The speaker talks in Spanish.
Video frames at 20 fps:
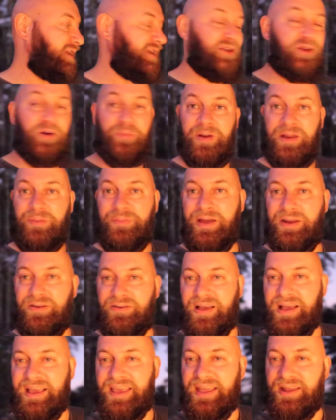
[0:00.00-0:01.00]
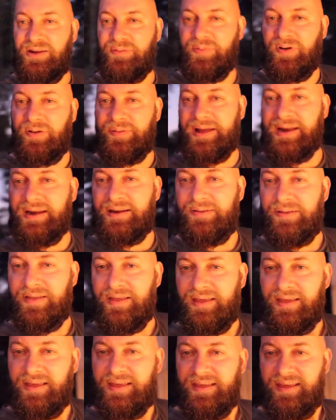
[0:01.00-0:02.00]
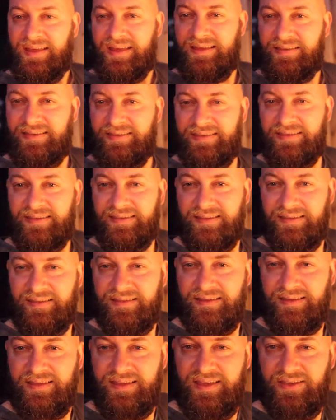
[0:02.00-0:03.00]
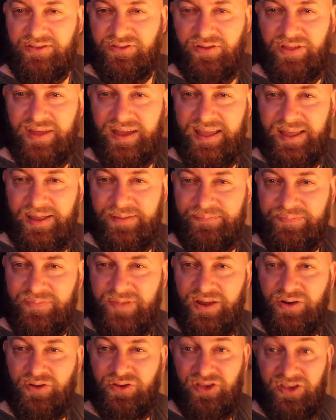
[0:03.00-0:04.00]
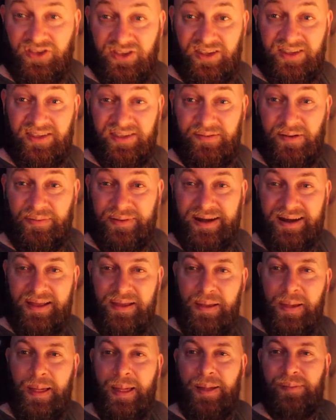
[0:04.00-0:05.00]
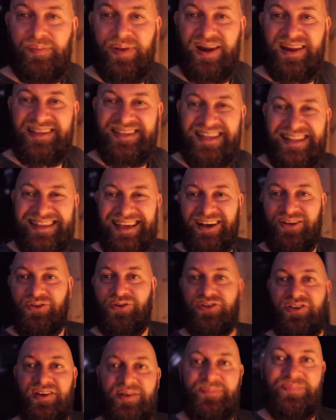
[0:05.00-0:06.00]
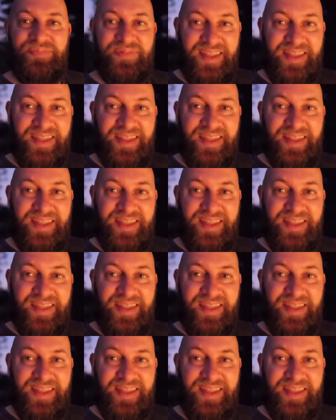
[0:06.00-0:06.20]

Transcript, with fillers: Y lo primero que quiero probar es esto de aquí, que no sé si se va a ver, pero es el jacuzzi.